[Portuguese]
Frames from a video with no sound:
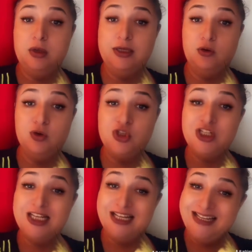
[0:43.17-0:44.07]

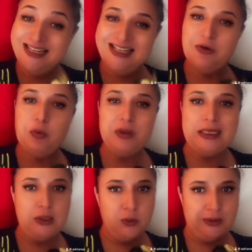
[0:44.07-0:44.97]
Odilane
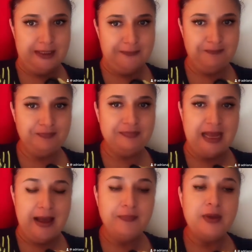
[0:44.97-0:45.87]
Uglione,
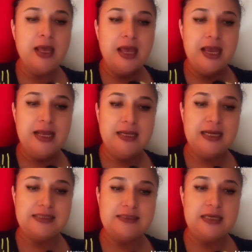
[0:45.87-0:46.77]
tá? Ele
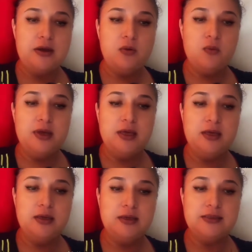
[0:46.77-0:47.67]
nasceu
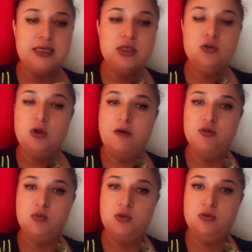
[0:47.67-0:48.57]
em 6 de
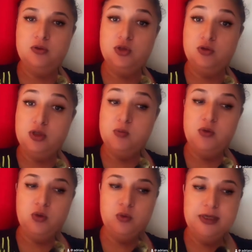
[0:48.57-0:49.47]
9 de
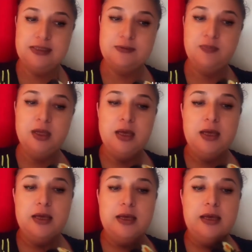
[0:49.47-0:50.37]
2002
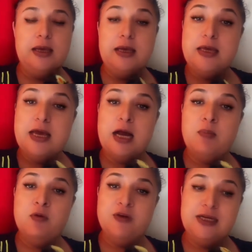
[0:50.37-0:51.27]
e
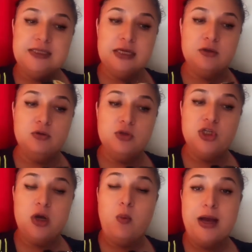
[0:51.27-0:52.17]
acabou falecendo no
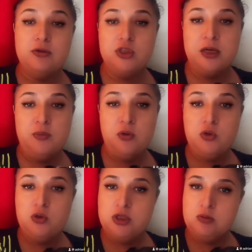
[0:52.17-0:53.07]
dia 4 de abril
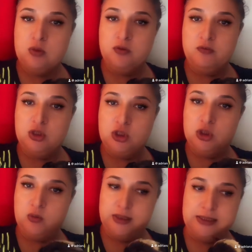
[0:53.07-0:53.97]
de
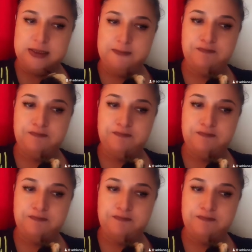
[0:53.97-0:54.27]
2022.